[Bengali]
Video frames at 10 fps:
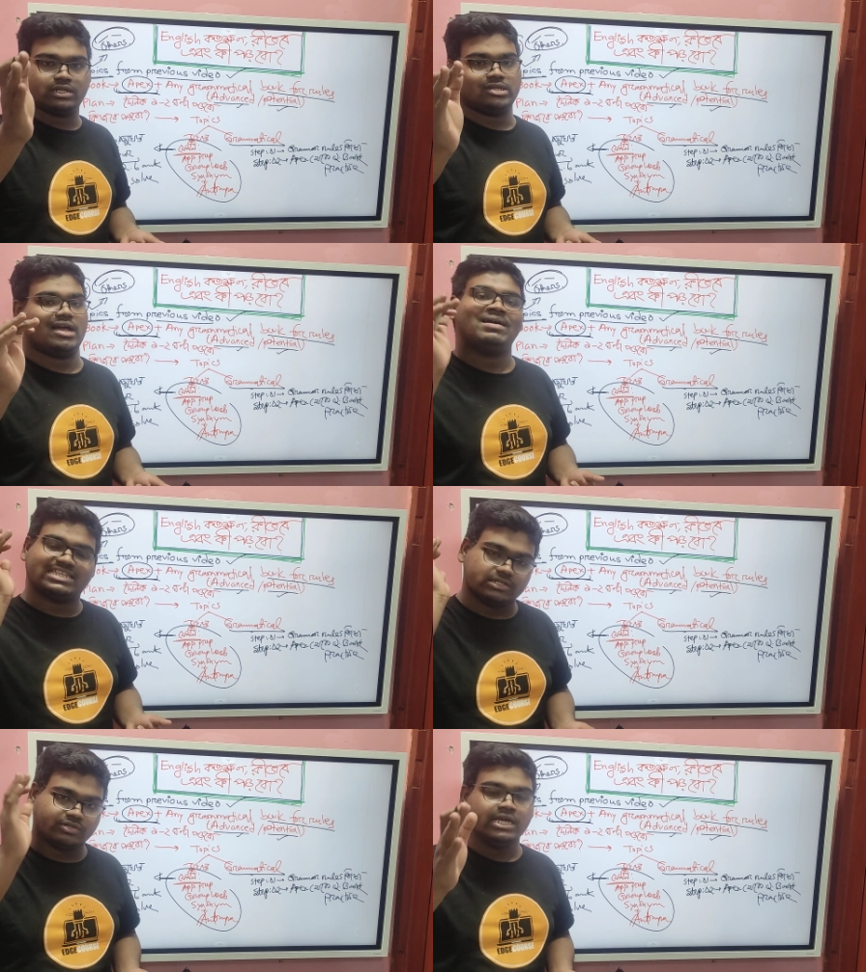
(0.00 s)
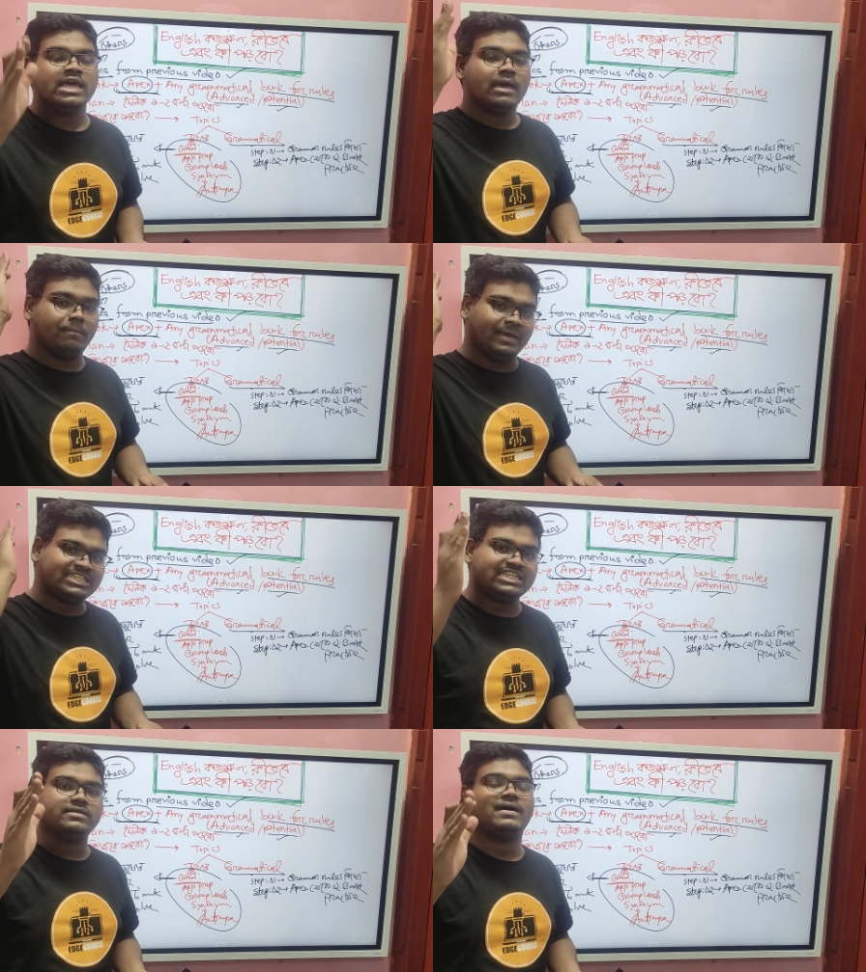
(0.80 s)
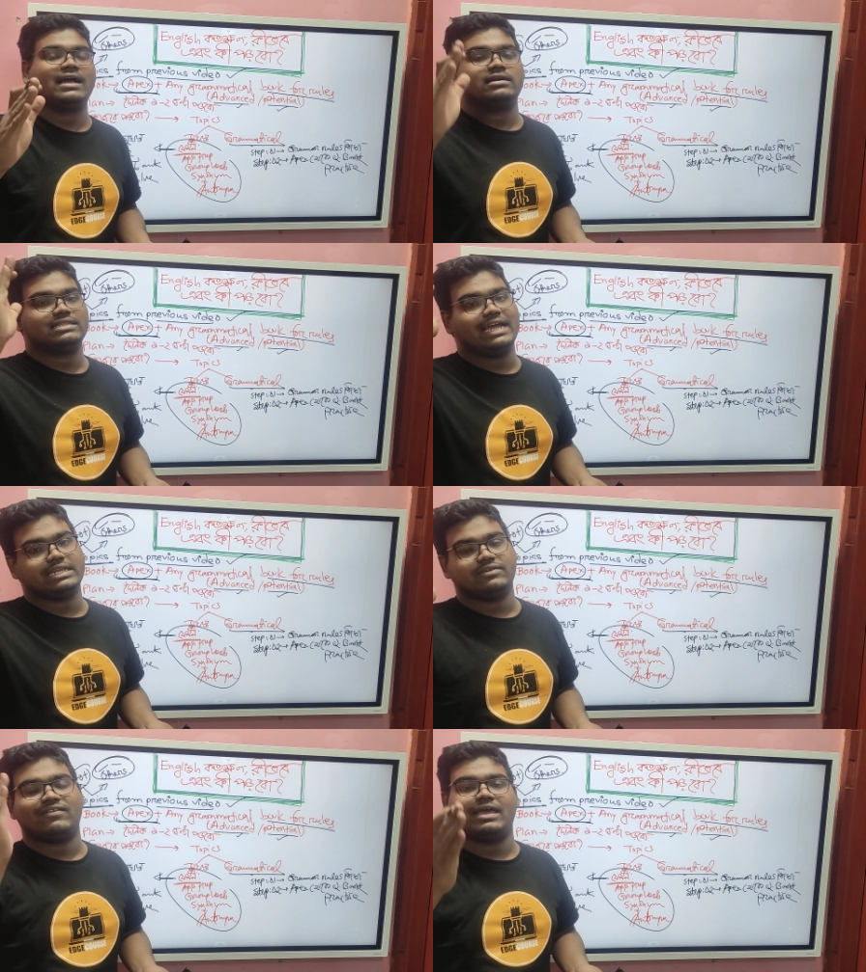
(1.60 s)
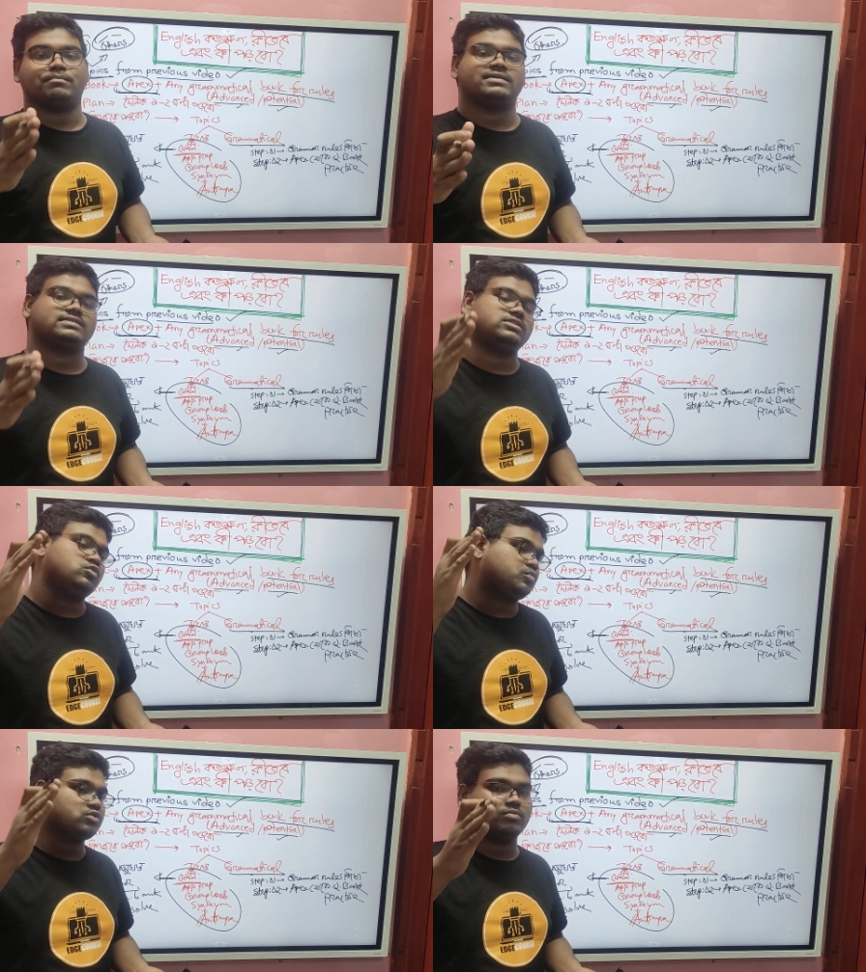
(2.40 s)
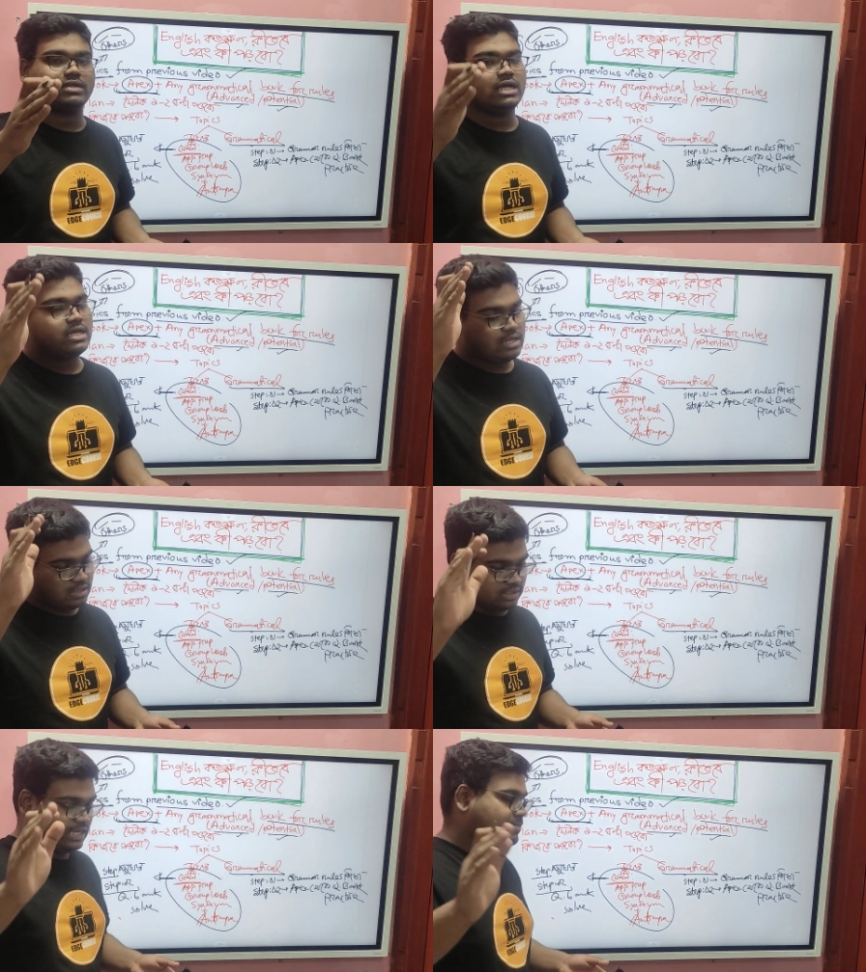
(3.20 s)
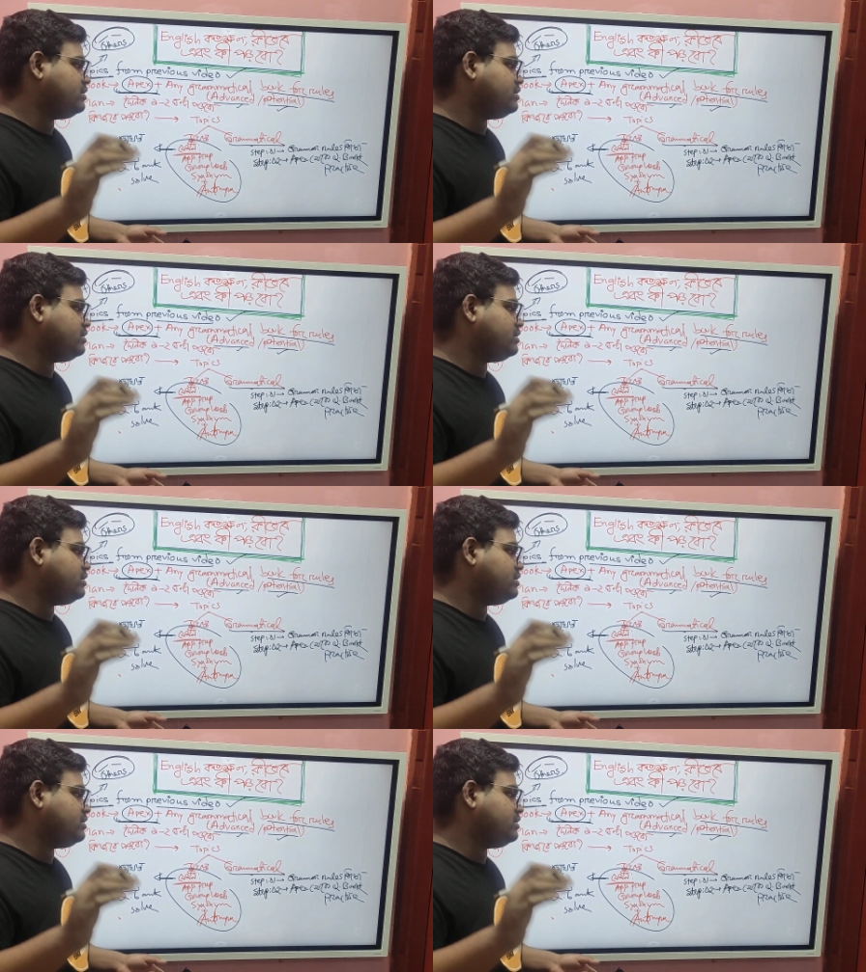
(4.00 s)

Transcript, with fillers: করে থাকো আমি আশা করি বেশিরভাগ নাইনটি ফাইভ পার্সেন্টের উপর তোমরা এই